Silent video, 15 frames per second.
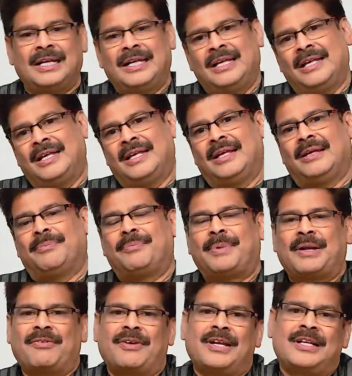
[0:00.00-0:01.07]
ఈ
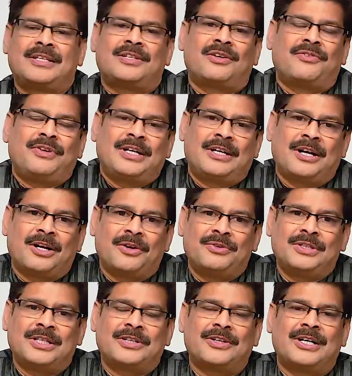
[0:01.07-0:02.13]
పెరిఫరీస్లో వీటిలలో
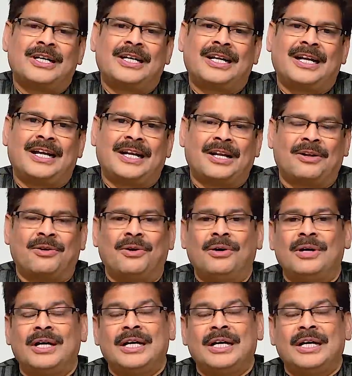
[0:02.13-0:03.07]
ఉండేటువంటి ఇళ్లలో